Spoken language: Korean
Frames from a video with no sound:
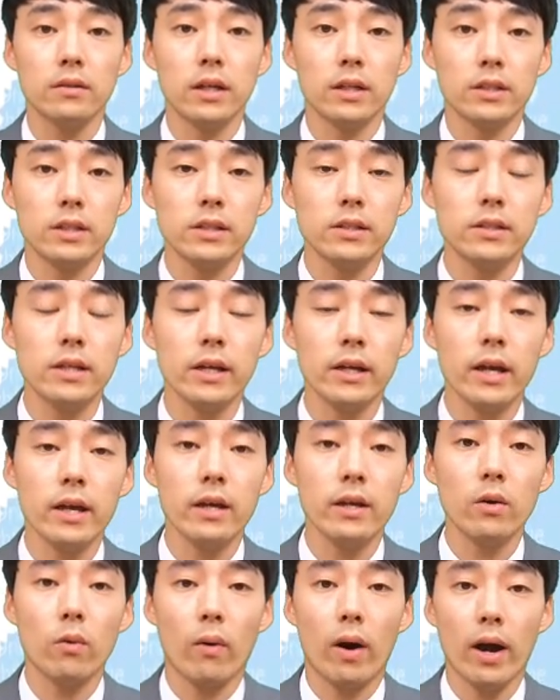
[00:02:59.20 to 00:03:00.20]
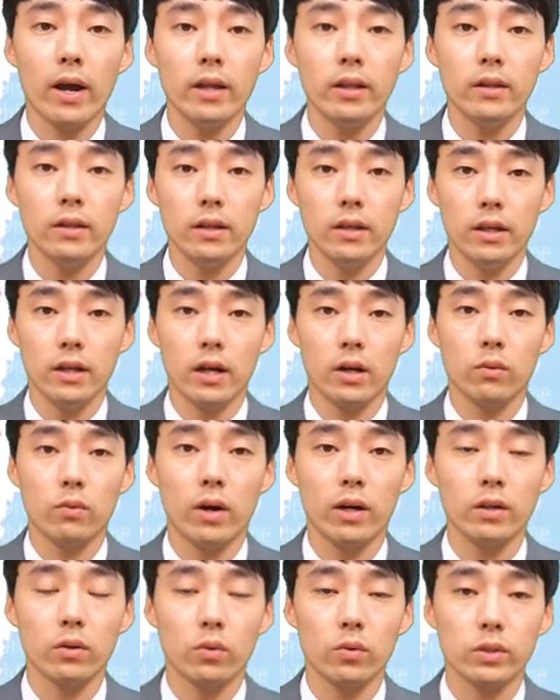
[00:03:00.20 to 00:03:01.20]
네, 신세계의
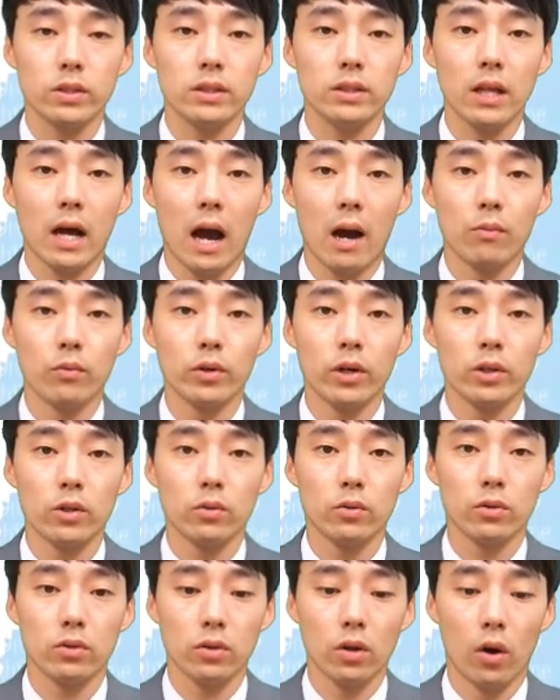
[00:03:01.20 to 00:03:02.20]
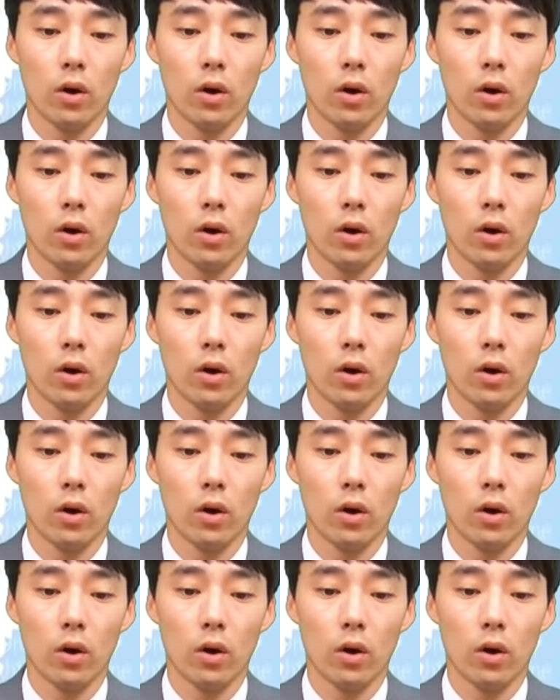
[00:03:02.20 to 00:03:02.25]
와인이라고 하는 곳은 아무래도